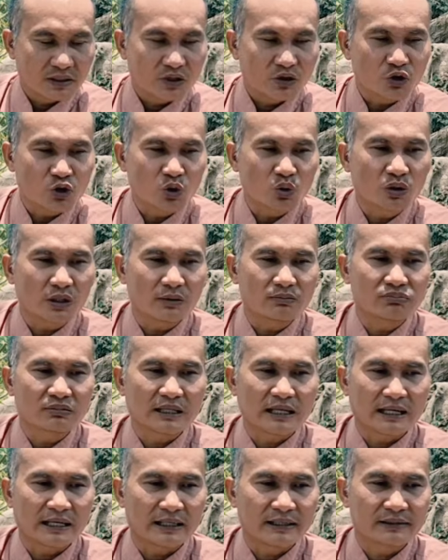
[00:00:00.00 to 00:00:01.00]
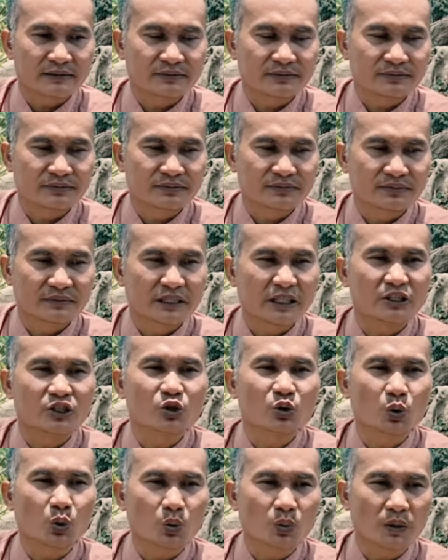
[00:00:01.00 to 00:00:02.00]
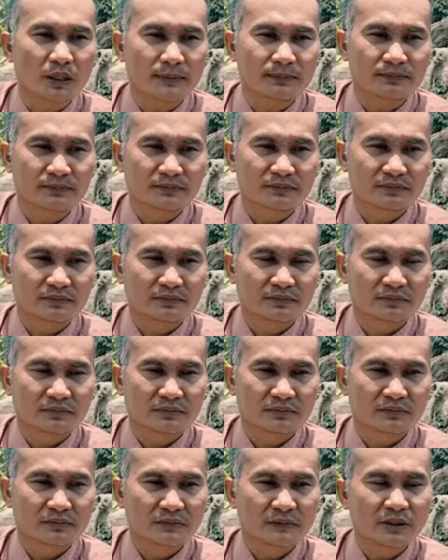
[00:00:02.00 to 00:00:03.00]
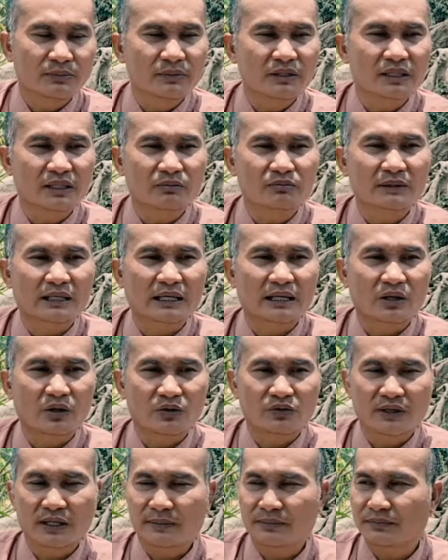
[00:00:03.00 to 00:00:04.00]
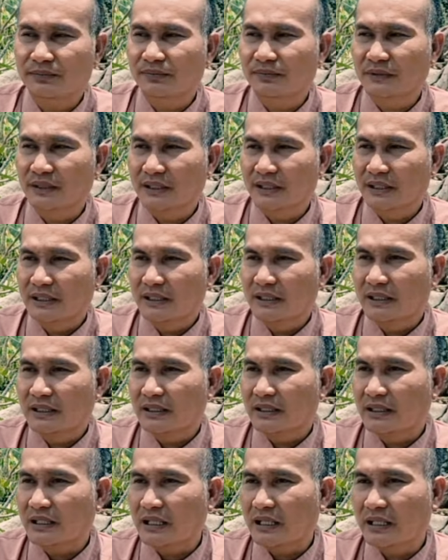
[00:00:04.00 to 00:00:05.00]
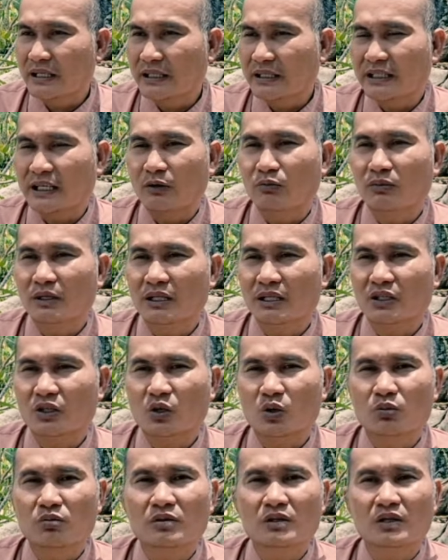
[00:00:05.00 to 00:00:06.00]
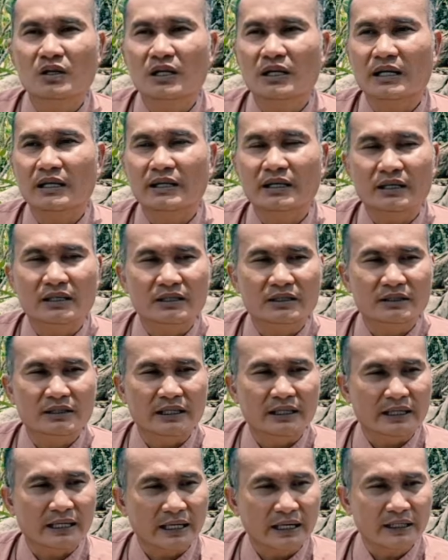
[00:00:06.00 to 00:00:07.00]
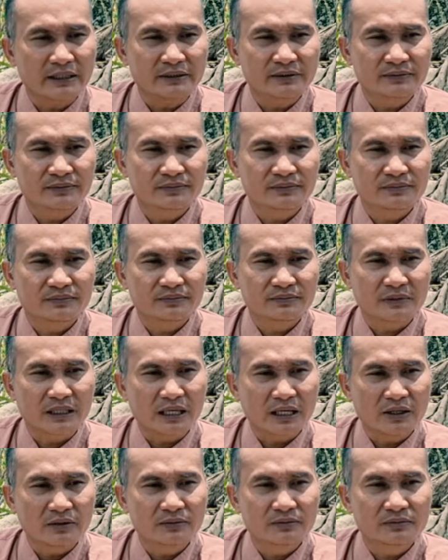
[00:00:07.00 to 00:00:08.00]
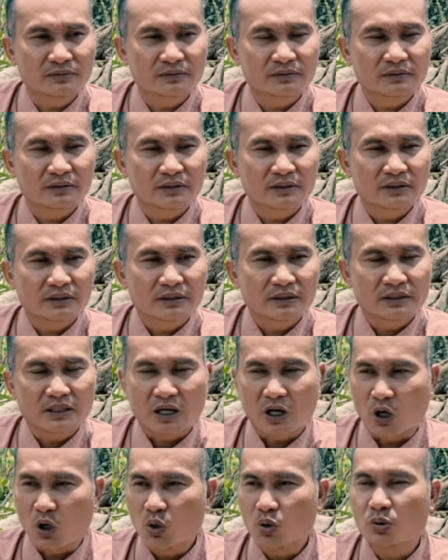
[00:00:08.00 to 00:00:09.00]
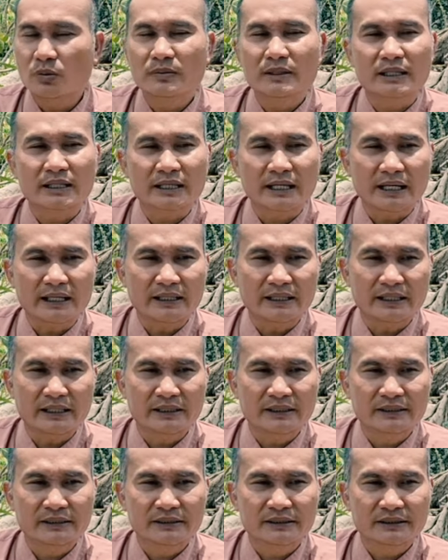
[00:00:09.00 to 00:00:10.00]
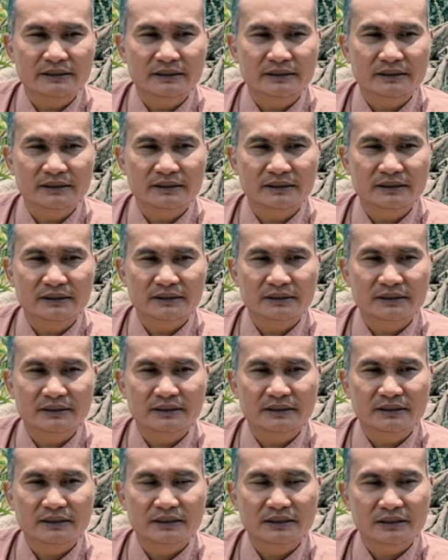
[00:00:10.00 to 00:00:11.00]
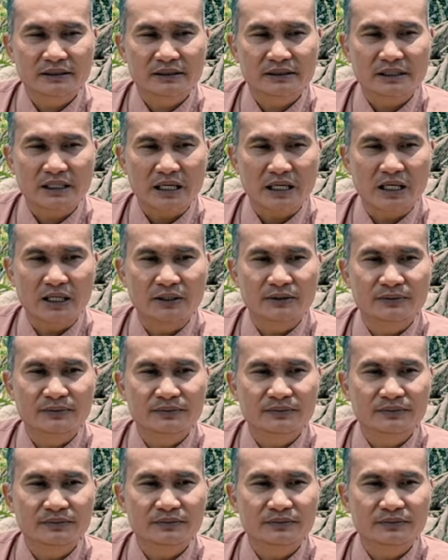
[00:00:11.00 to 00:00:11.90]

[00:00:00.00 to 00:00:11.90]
có số long thần và số hộ pháp giống như long thần hộ pháp thì rồng á cũng có là được và cái thấy không hổ cũng được cái vậy thấy không